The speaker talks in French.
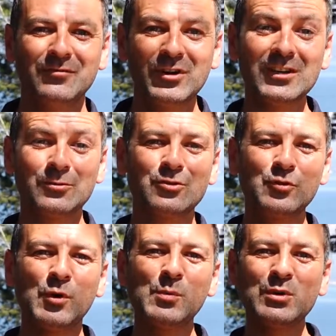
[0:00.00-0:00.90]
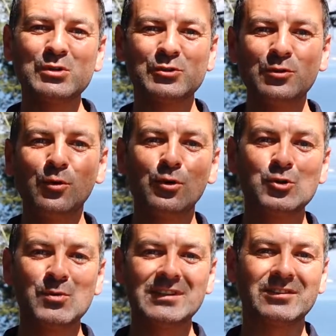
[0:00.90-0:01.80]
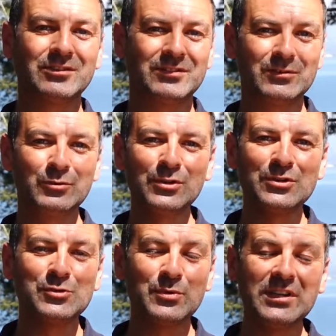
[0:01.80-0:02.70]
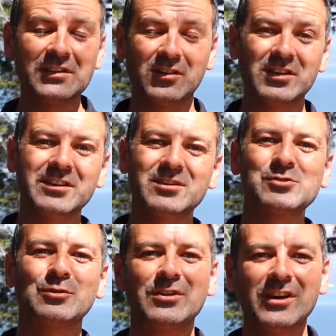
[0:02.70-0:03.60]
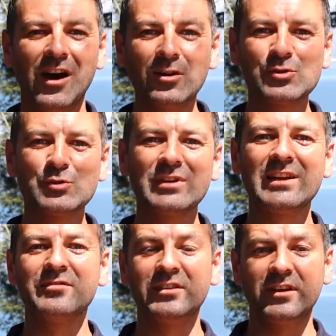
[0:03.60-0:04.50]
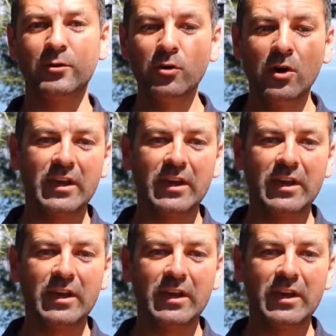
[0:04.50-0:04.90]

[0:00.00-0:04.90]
voilà, donc je vous propose de nous rejoindre tout de suite en cliquant sur le lien en dessous de la vidéo